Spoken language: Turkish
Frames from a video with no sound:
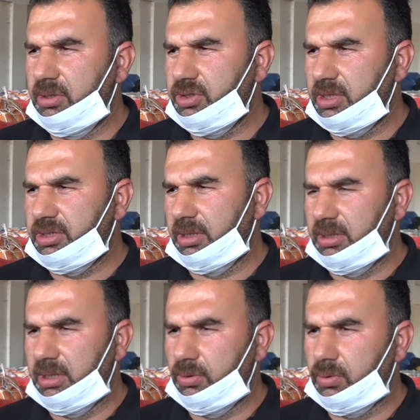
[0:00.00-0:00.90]
hijyen
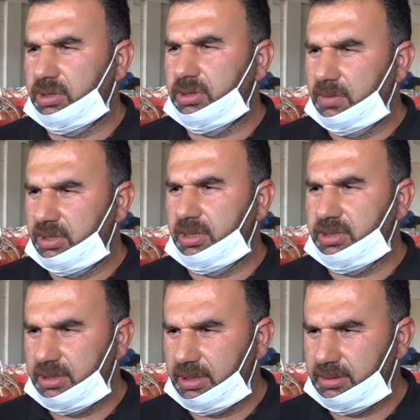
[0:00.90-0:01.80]
şekilde ulaştırmaya
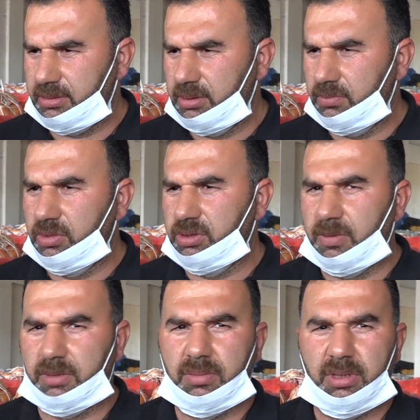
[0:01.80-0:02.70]
çalışacağız. Biz
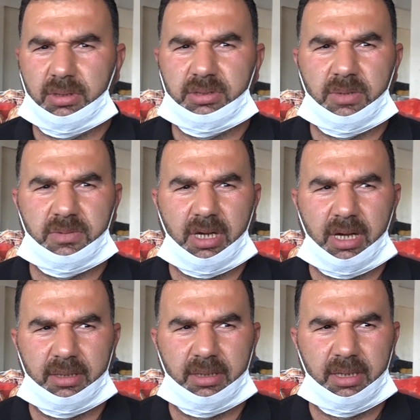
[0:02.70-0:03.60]
Batman'ın sebze
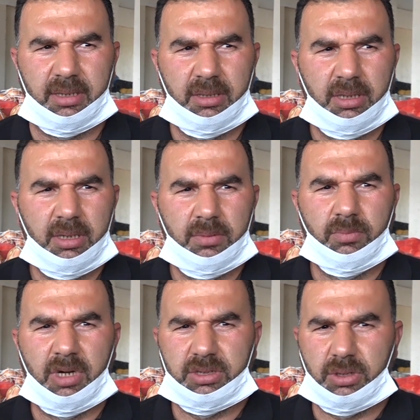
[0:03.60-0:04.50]
halinde
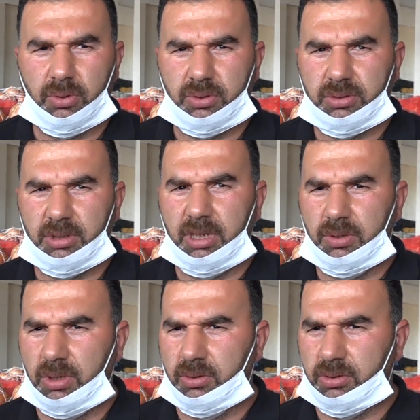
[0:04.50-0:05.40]
maske olsun,
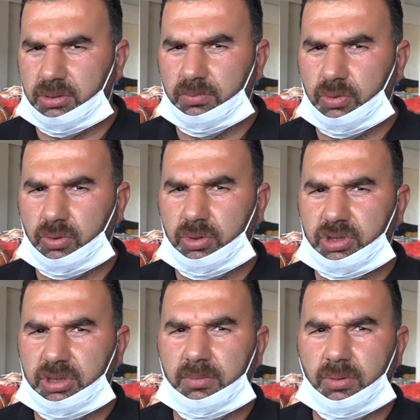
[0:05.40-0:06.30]
eldiven olsun bütün
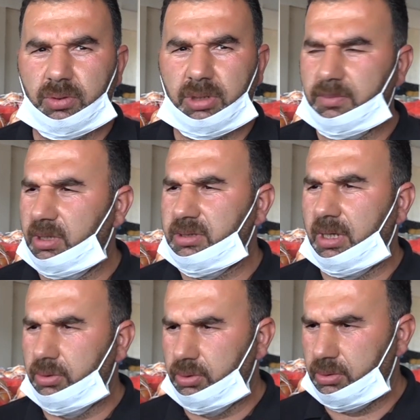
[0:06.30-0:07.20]
hijyen ortamları
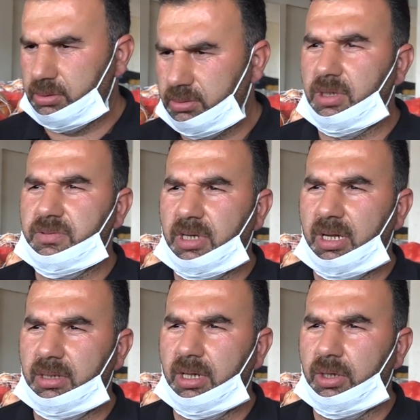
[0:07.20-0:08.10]
sağlıyoruz. Sebze
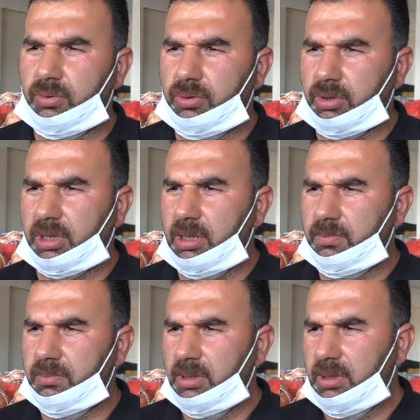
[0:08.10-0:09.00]
Sebzehaneyi her gün yıkayıp
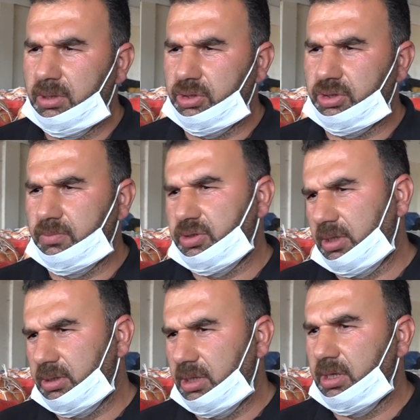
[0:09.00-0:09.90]
hijyen bir şekilde